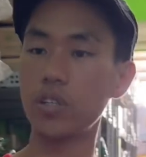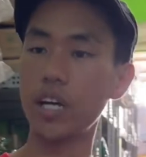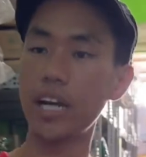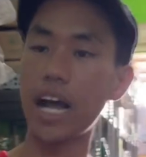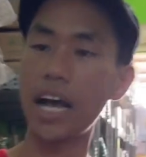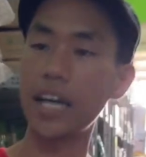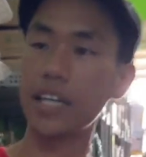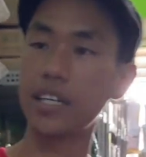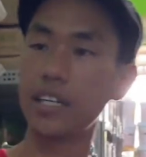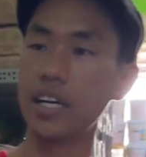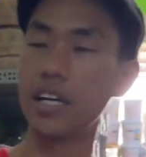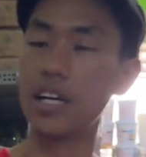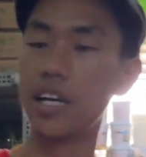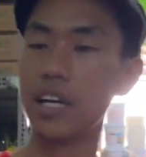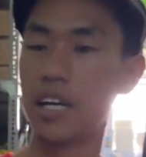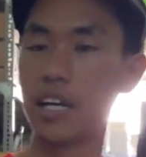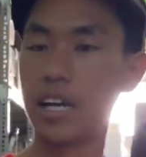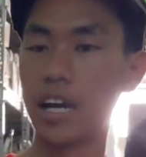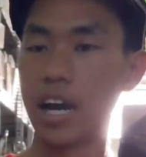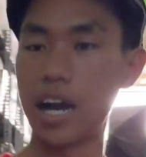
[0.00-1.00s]
dưới này
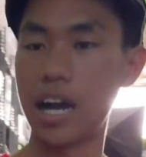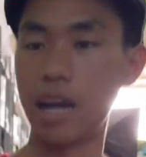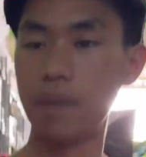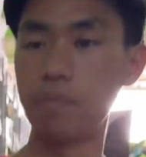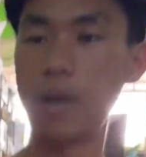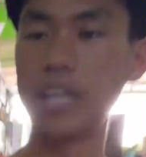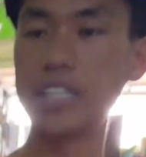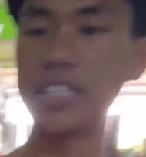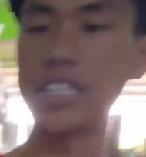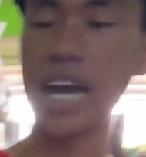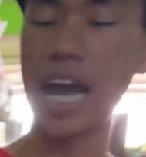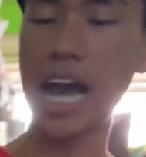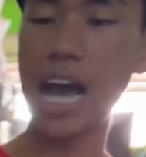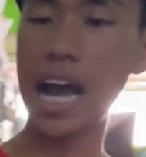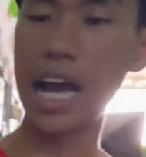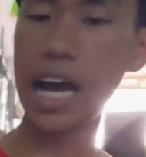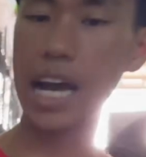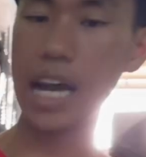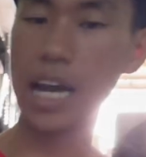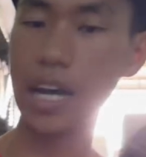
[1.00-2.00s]
à, mình sẽ
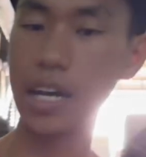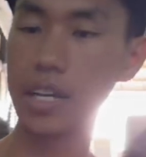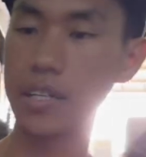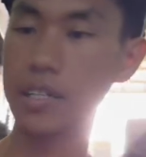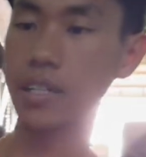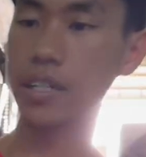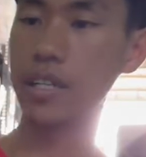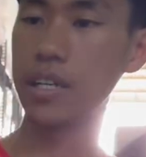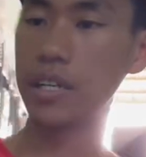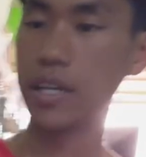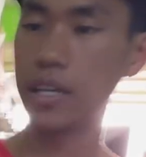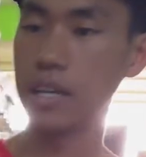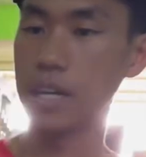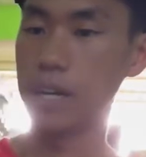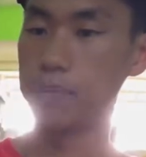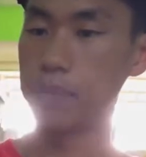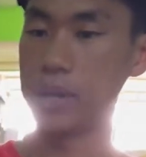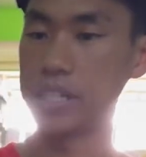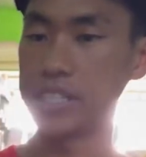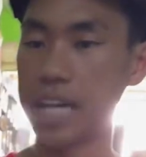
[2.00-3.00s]

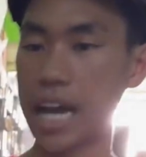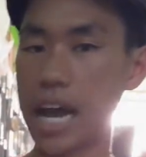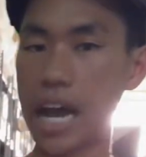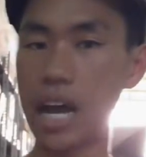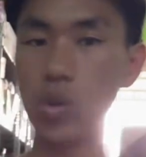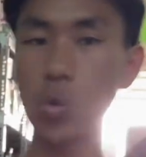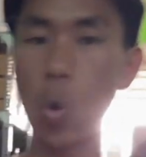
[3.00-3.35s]
mình sẽ